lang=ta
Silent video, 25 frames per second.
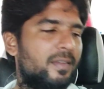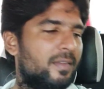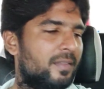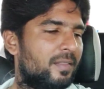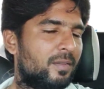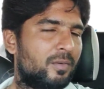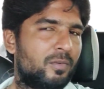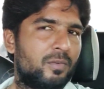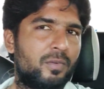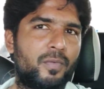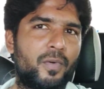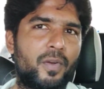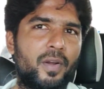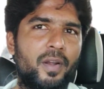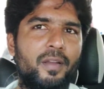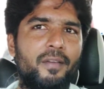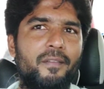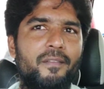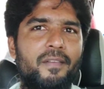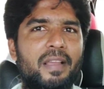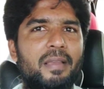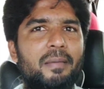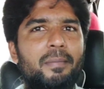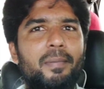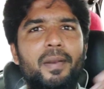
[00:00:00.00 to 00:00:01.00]
இந்த ஊஃபரோட
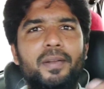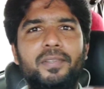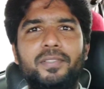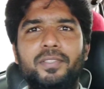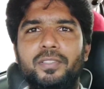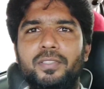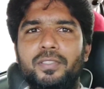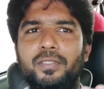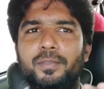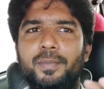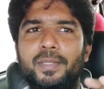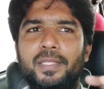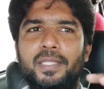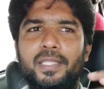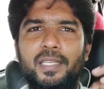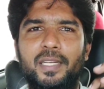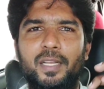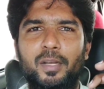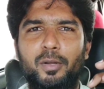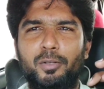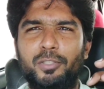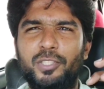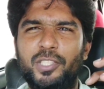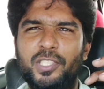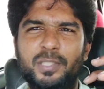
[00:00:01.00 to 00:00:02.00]
வைப்ரேஷன் வந்து
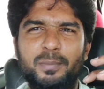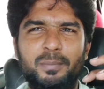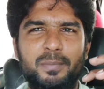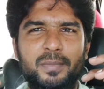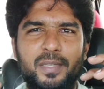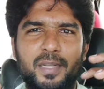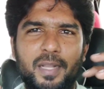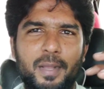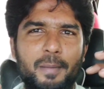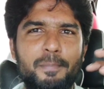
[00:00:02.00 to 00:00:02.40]
பார்த்தீங்கன்னா கொஞ்சம்